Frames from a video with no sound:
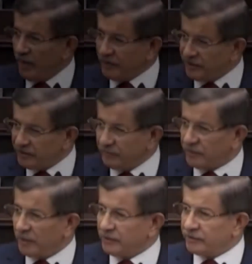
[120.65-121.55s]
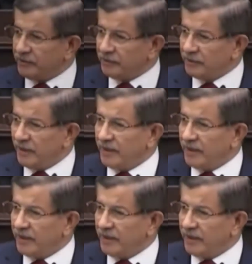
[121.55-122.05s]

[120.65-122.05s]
Bugün herkes imtihandadır.